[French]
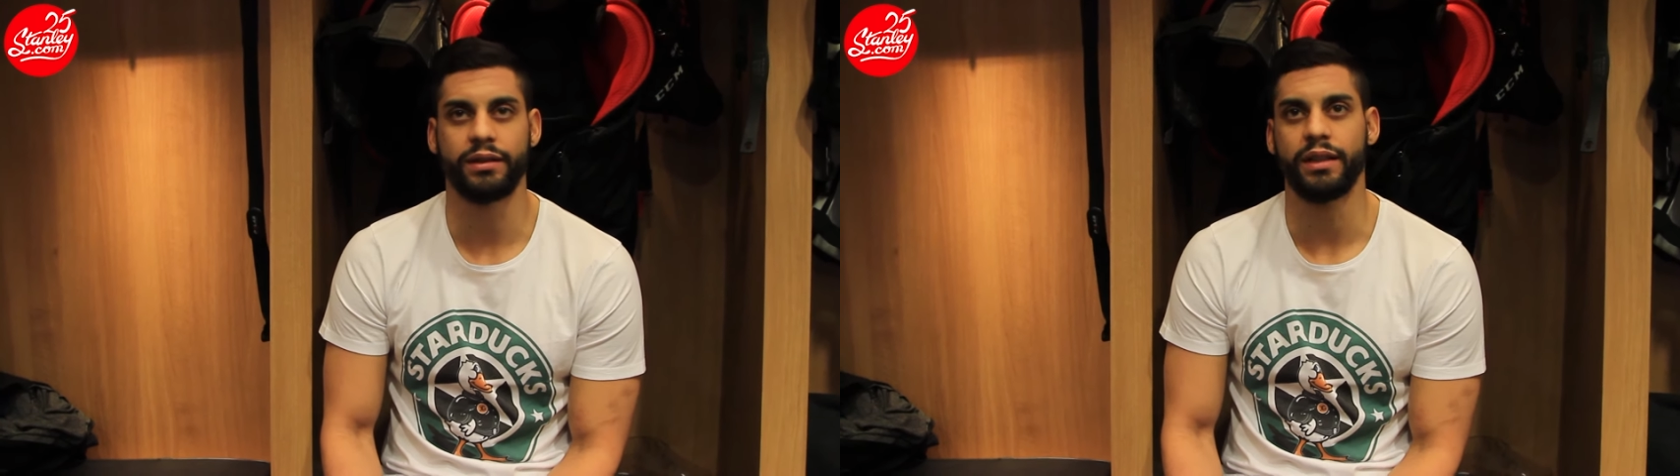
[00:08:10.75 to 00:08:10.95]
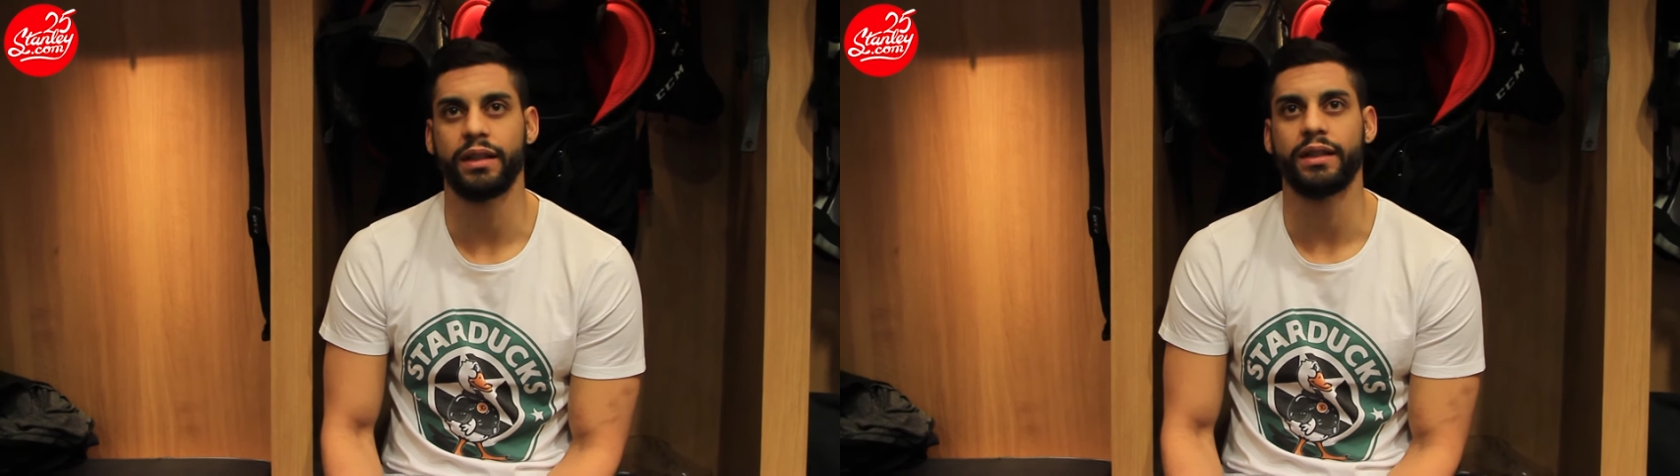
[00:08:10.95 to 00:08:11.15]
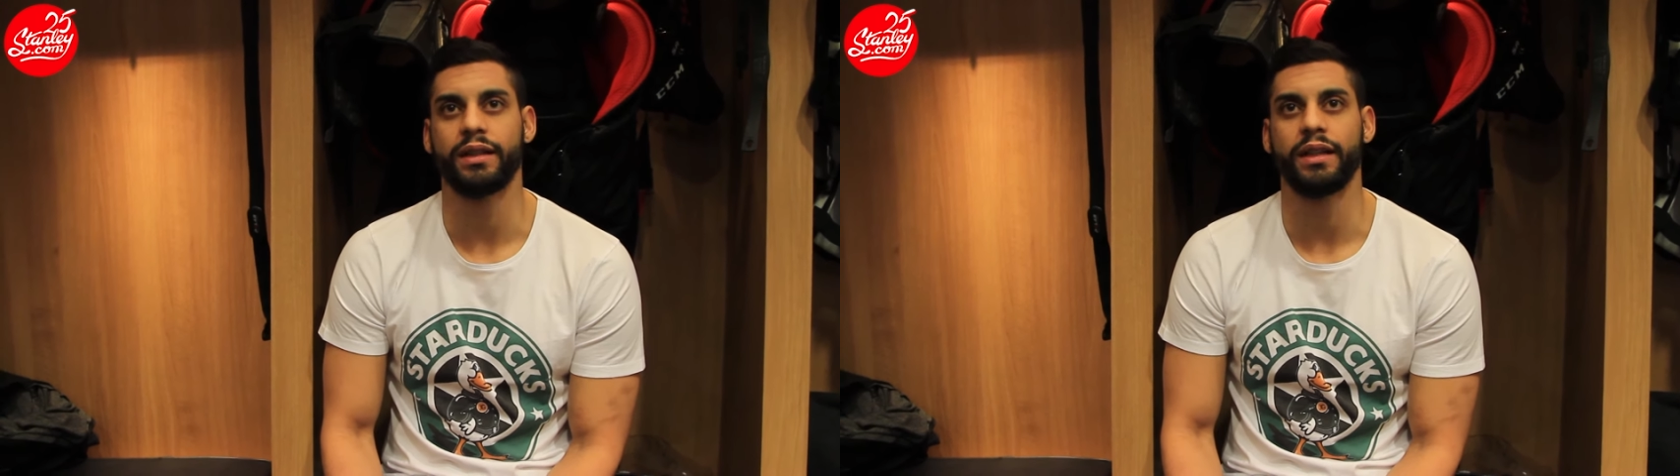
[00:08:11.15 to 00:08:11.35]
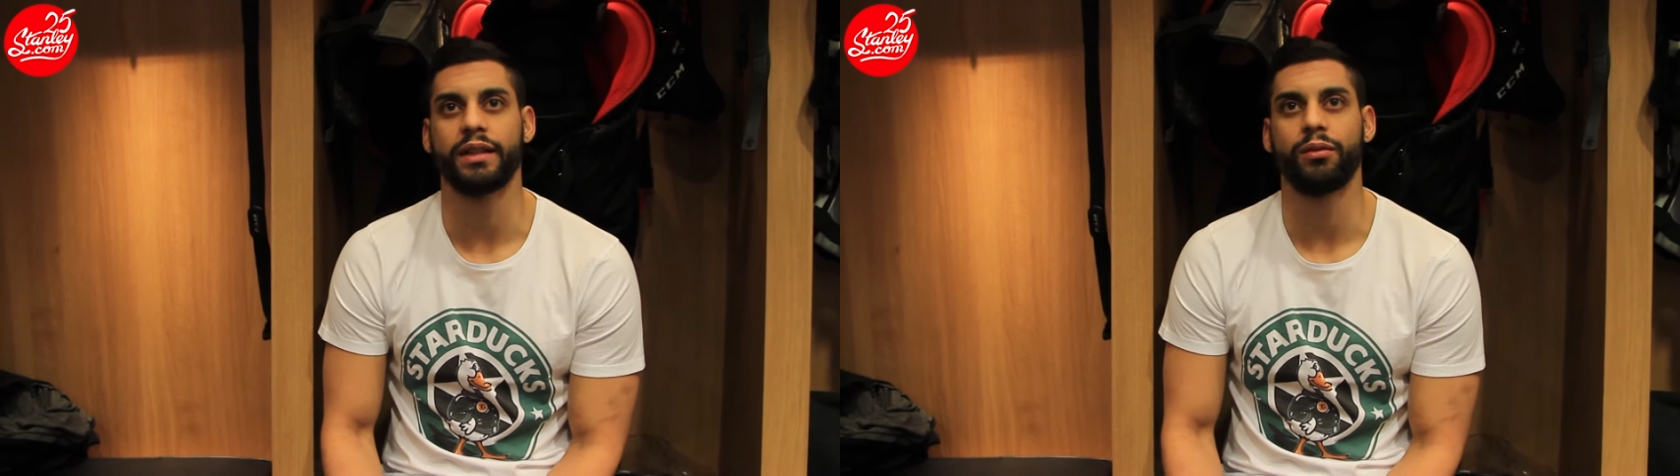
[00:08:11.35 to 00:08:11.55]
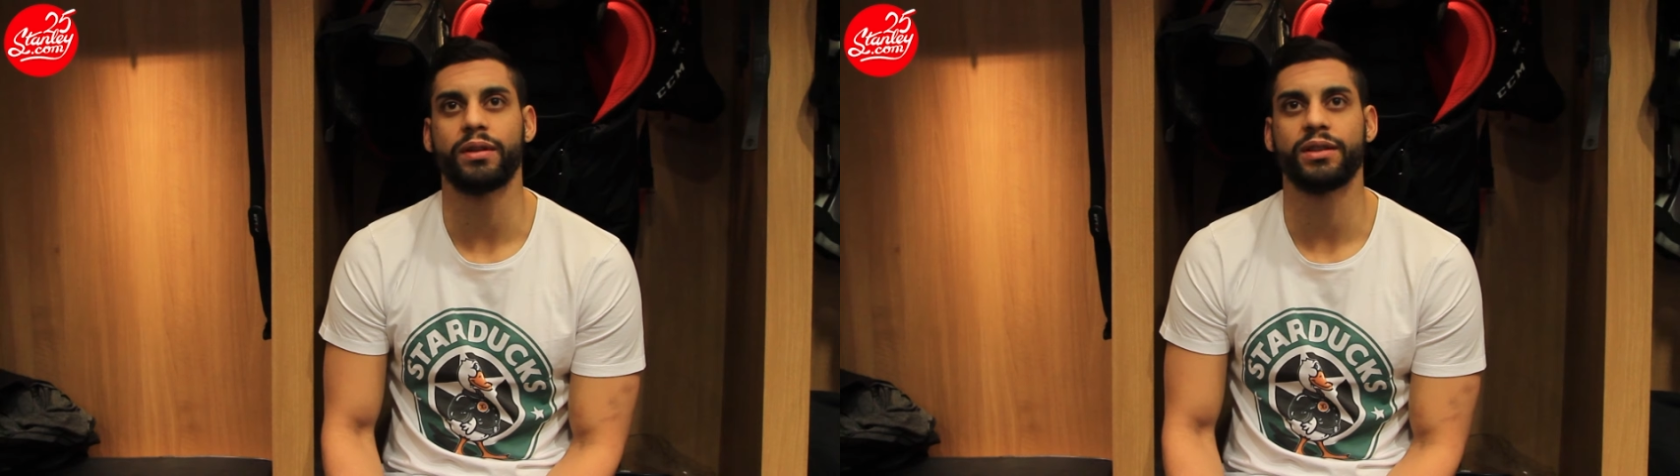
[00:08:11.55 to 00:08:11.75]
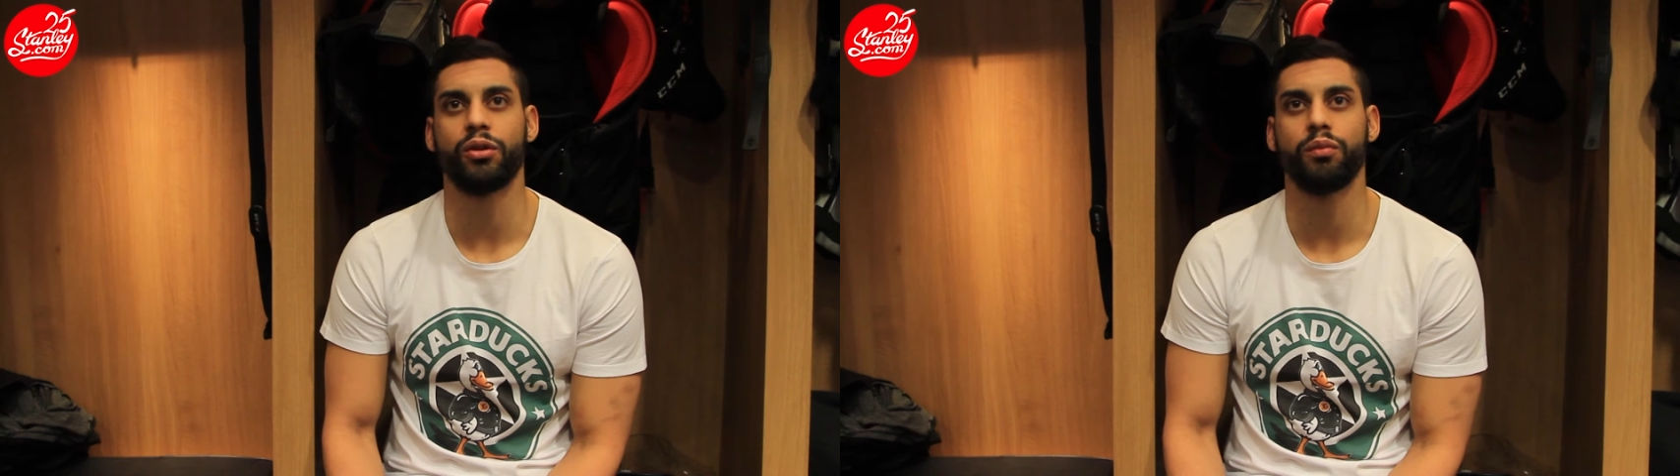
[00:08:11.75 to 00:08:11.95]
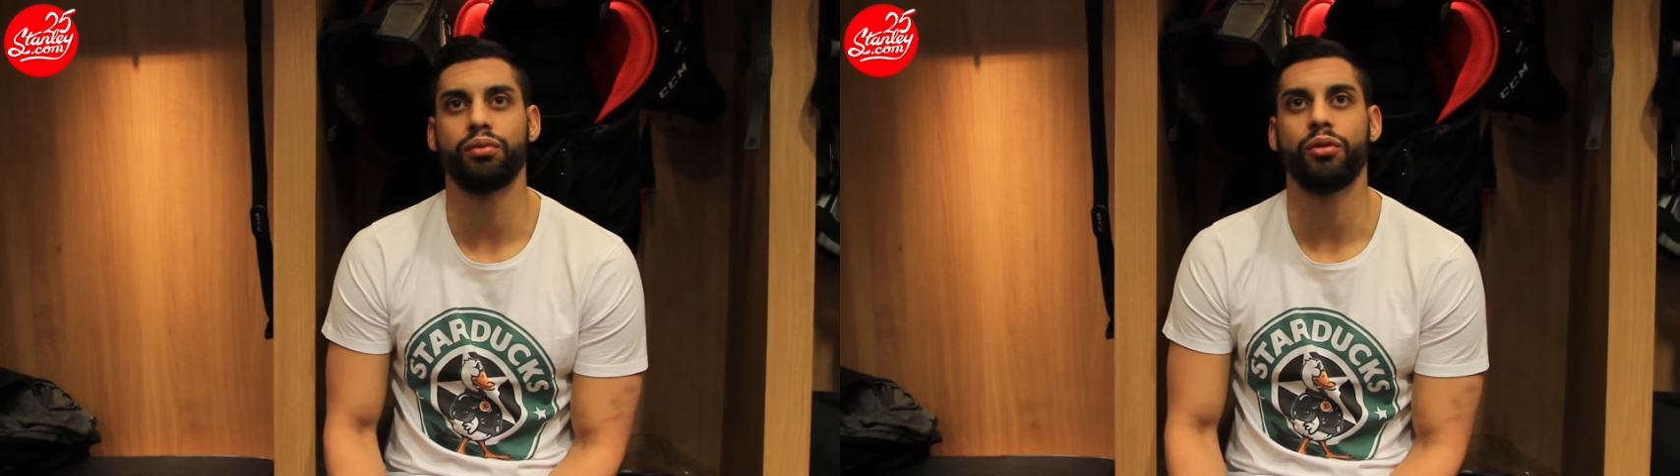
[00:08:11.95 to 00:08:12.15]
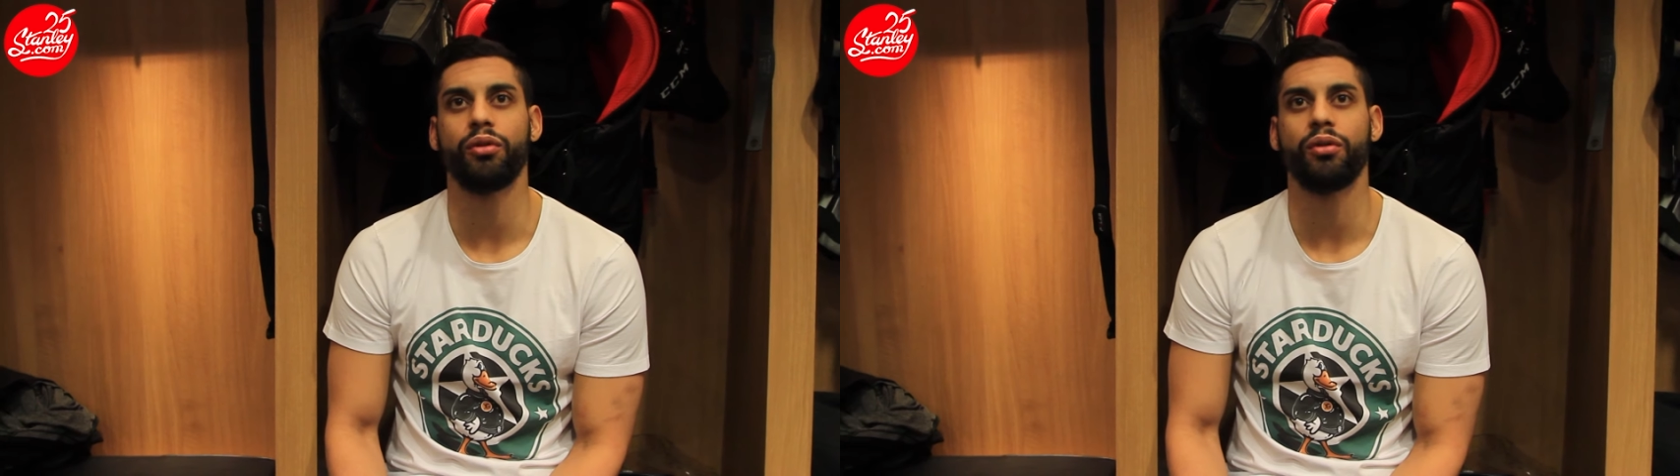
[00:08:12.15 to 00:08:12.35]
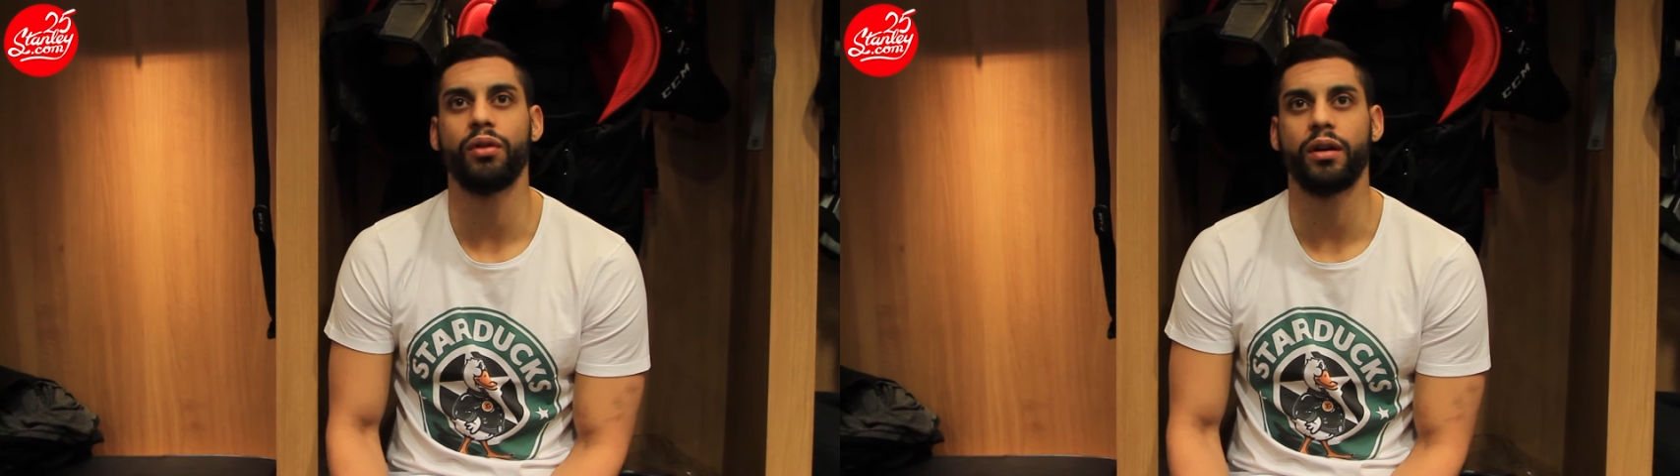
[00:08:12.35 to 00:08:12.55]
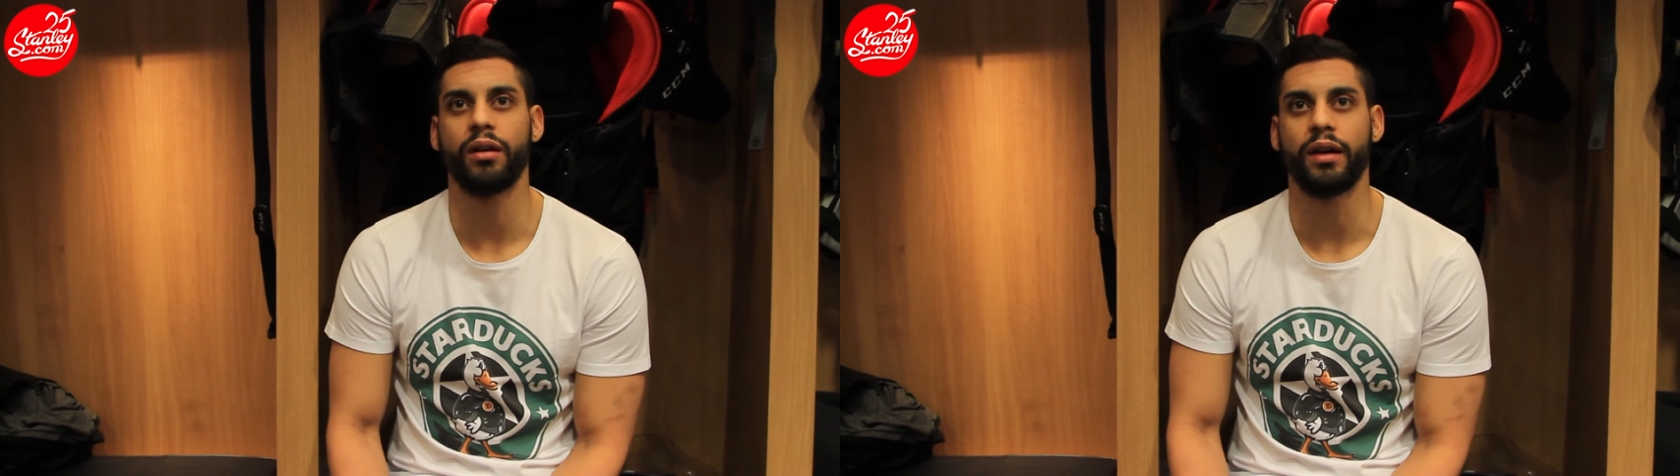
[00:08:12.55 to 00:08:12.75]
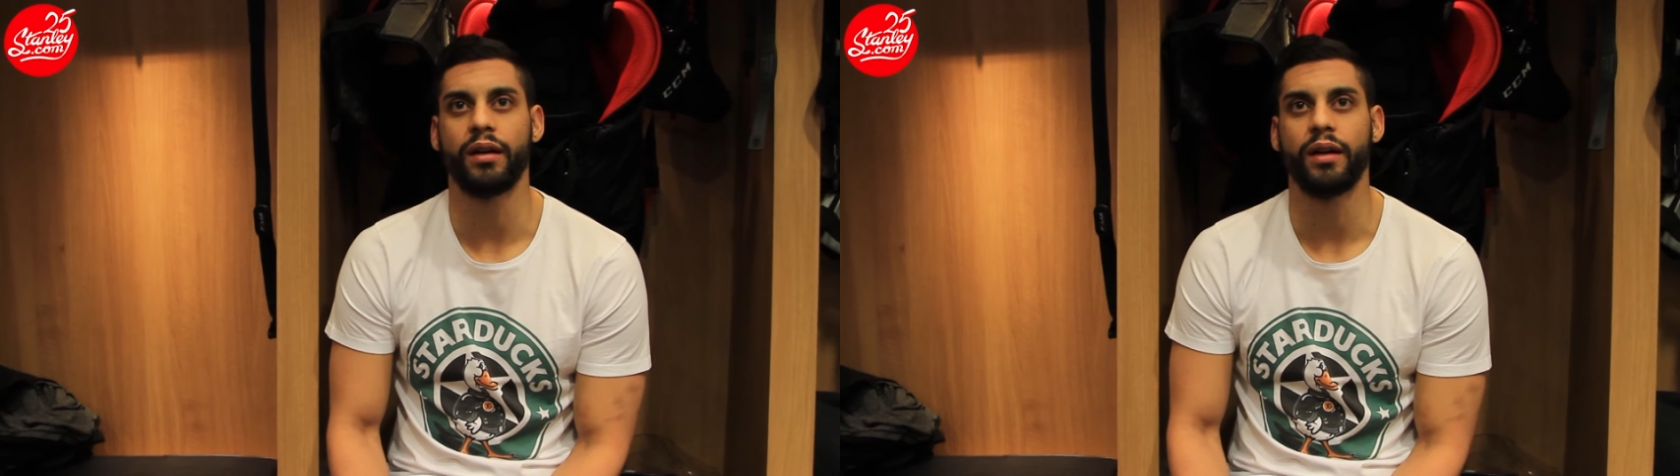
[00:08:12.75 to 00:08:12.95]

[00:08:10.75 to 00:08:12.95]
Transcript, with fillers: y a, trois a, pour eux euh,